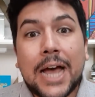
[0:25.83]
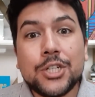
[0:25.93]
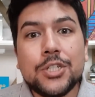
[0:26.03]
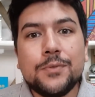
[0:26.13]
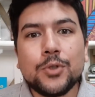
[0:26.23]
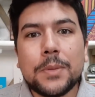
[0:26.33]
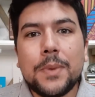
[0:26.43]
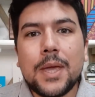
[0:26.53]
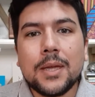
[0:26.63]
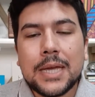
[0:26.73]
A gente viu
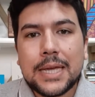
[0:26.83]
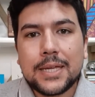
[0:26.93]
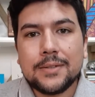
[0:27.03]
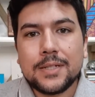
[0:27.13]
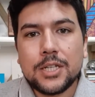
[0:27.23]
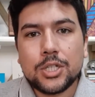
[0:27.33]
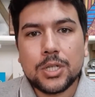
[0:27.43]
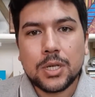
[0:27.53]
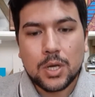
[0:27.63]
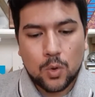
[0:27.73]
também que
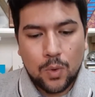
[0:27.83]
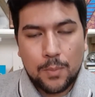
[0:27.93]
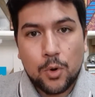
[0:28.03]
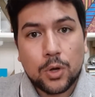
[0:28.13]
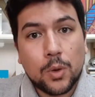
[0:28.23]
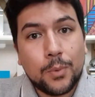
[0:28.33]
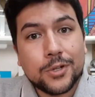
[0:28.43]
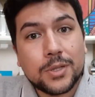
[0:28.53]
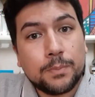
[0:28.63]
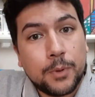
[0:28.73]
existe o amor que eu
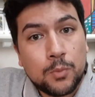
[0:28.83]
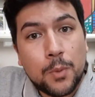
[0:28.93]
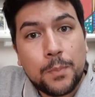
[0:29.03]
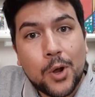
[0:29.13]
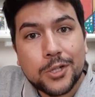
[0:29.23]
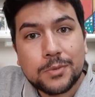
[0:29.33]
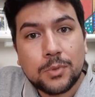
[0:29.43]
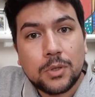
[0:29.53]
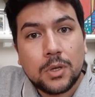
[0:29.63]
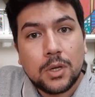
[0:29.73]
posso ter pelo meu próximo,